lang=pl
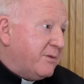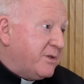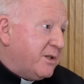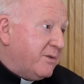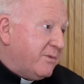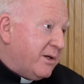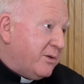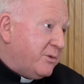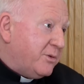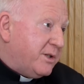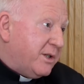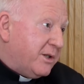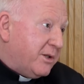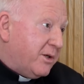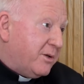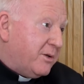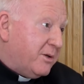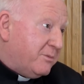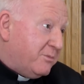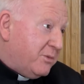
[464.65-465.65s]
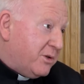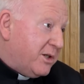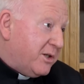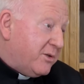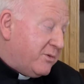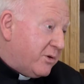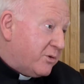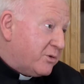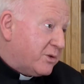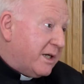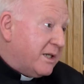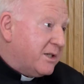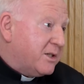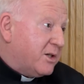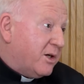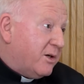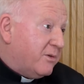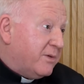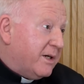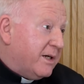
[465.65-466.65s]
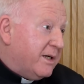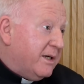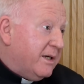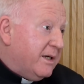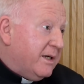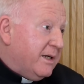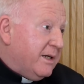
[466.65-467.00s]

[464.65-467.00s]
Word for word: wzywa ludzi do modlitwy różańcowej